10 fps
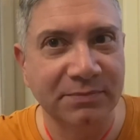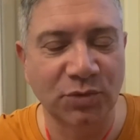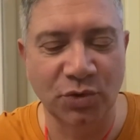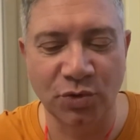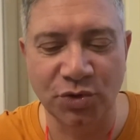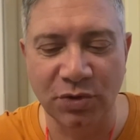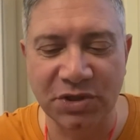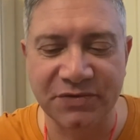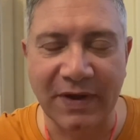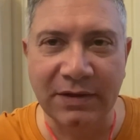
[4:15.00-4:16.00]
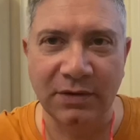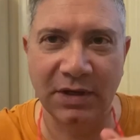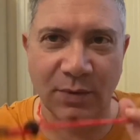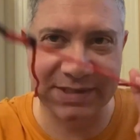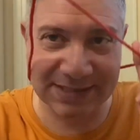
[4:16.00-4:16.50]
sono soddisfatto di
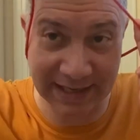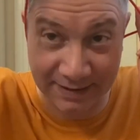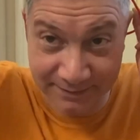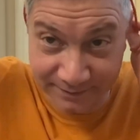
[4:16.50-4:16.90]
questa